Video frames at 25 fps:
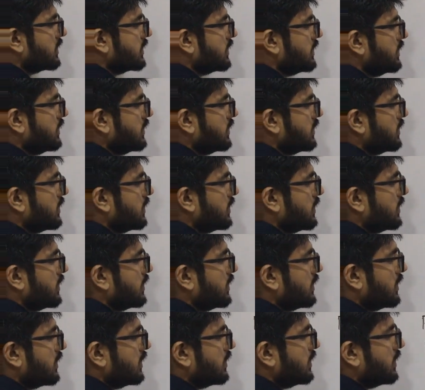गई
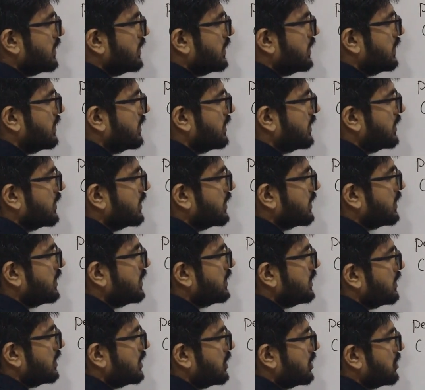इंटीग्रल
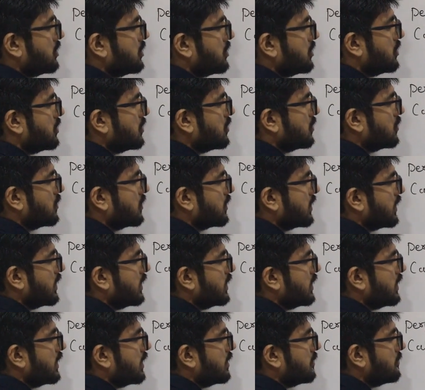टू के
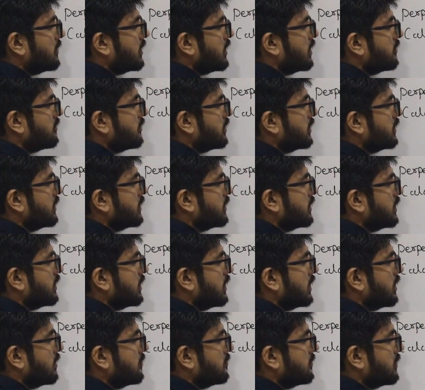लैमड़ा वन
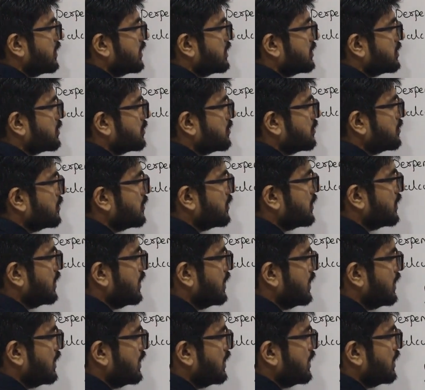लैमड़ा टू
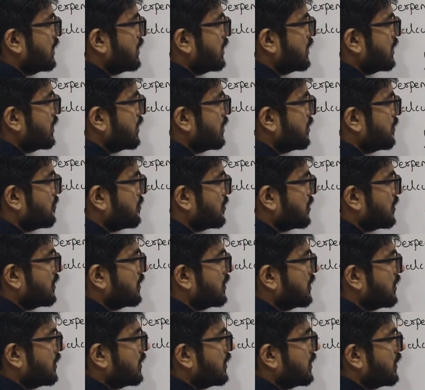ए अपॉन
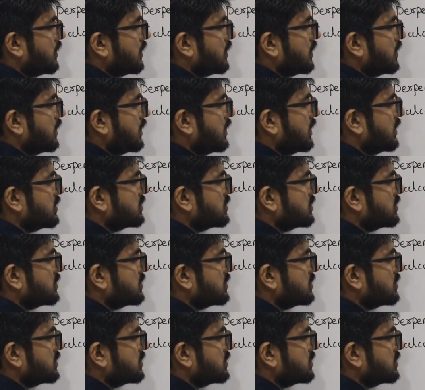ए